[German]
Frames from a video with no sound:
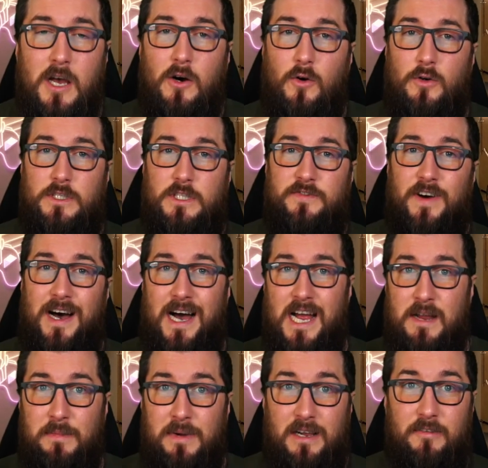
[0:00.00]
Und zwar
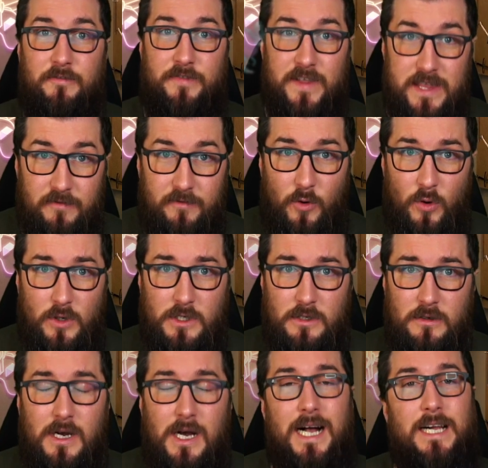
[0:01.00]
einmal Windeboge,
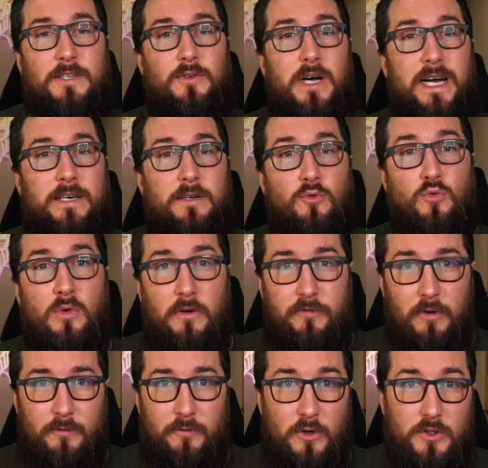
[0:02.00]
also eine
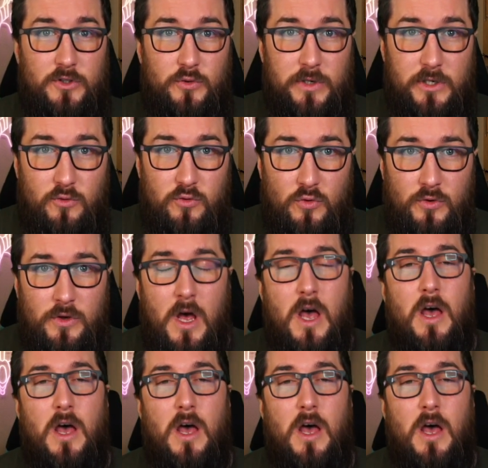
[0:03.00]
Urform von Suicune